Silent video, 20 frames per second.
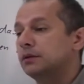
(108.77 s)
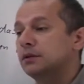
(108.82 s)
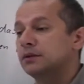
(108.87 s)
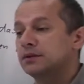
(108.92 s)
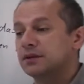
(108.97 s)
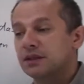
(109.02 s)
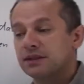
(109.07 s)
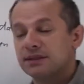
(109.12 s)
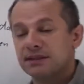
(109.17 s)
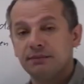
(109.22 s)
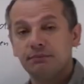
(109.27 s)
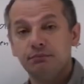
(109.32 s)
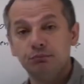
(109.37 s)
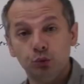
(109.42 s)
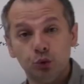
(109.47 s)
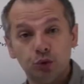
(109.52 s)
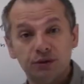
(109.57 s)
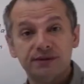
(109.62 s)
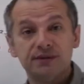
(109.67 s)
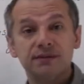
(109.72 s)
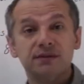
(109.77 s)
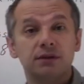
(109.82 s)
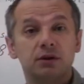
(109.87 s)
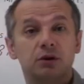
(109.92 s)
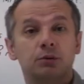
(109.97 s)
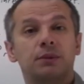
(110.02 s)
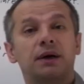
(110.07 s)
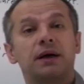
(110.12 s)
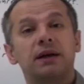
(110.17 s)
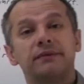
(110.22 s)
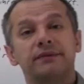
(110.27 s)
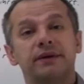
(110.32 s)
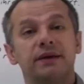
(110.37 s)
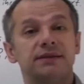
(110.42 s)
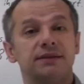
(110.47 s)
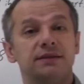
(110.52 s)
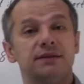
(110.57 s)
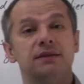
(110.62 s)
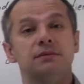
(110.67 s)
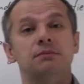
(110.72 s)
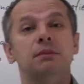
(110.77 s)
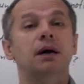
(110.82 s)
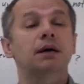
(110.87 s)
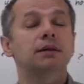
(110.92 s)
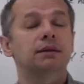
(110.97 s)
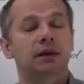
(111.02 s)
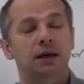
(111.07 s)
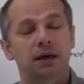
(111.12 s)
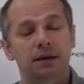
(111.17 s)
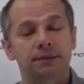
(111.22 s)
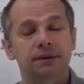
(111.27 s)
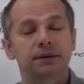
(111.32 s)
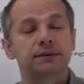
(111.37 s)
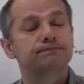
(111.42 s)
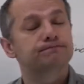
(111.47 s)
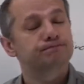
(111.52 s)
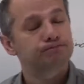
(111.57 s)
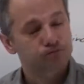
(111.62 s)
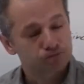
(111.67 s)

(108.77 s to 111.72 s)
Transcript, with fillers: Die Skizze müssen Sie normalerweise nicht machen, aber